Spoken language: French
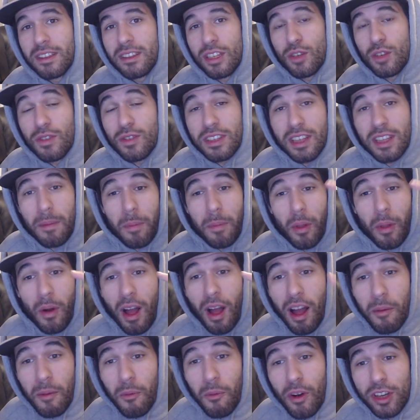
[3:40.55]
Si je fais ça
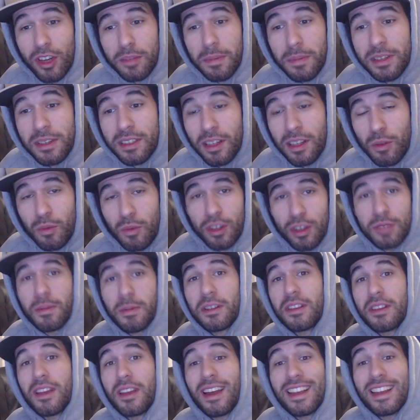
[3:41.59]
pendant un mois, je passerai Twitch
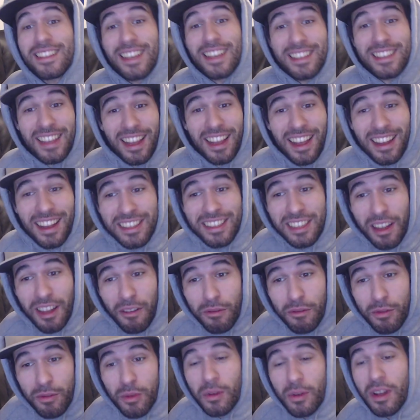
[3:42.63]
Partner et ça sera grâce
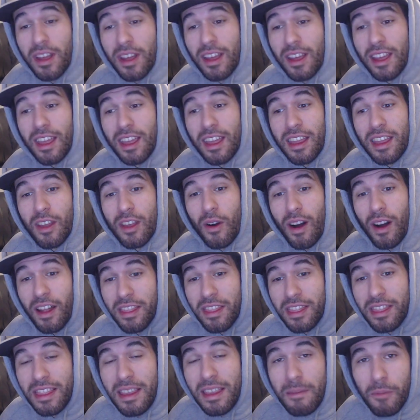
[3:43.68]
à vous. Et il y aura
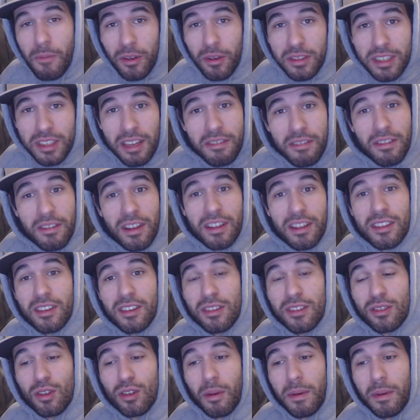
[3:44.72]
un immense event
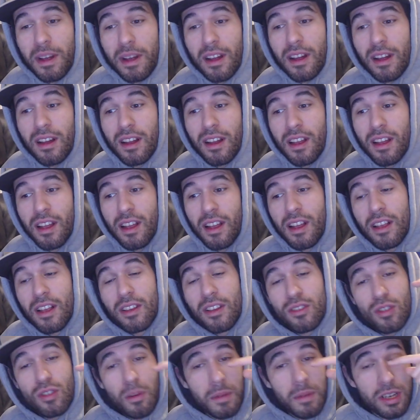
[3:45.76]
sur ma,
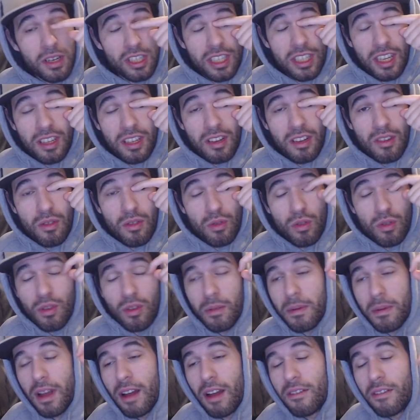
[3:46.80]
sur ma chaîne
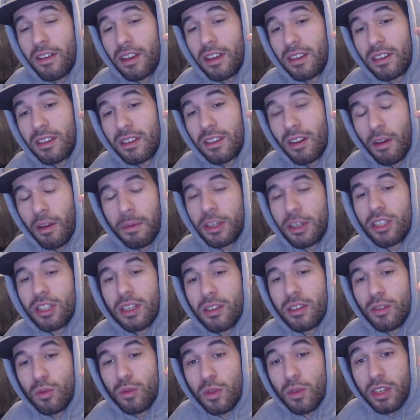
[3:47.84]
YouTube avec euh, ma
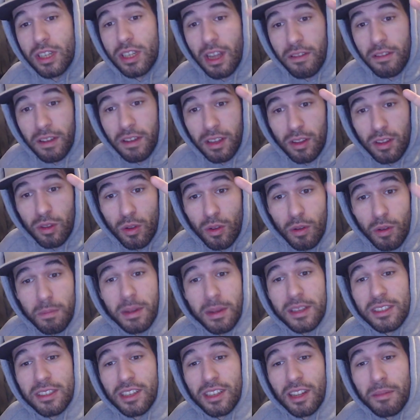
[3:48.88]
chaîne Twitch avec deux
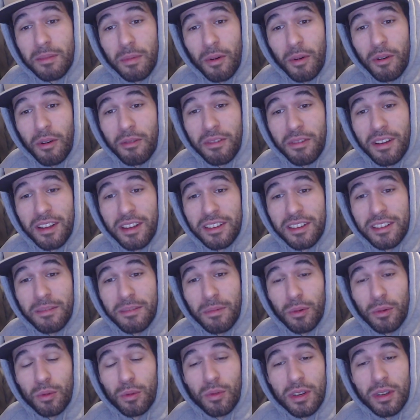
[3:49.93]
PS4 Pro offertes
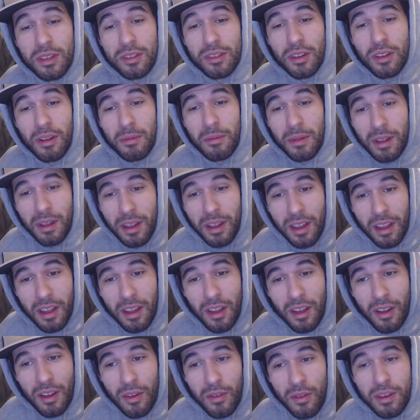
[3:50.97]
pour tous les subs,
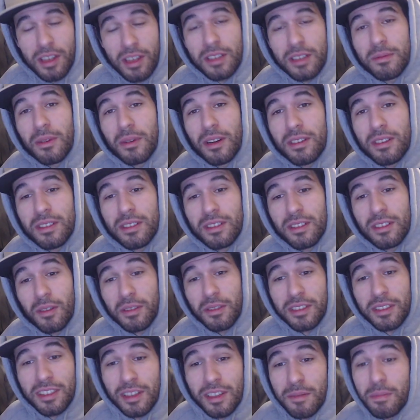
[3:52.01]
une Xbox.
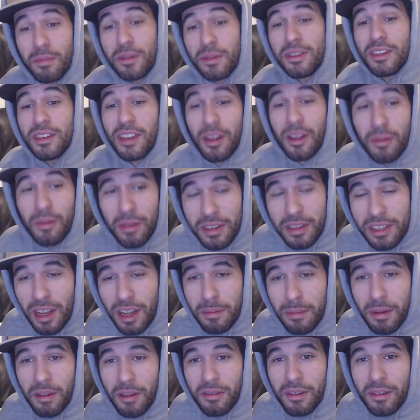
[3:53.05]
Donc ça c'est le petit cadeau qui
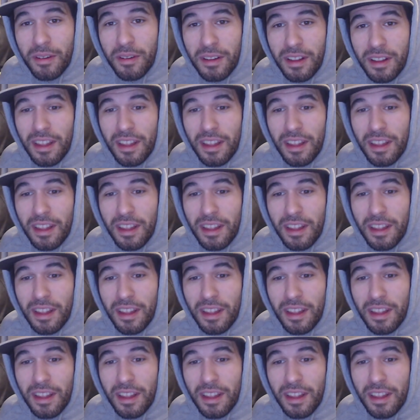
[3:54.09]
sera prévu.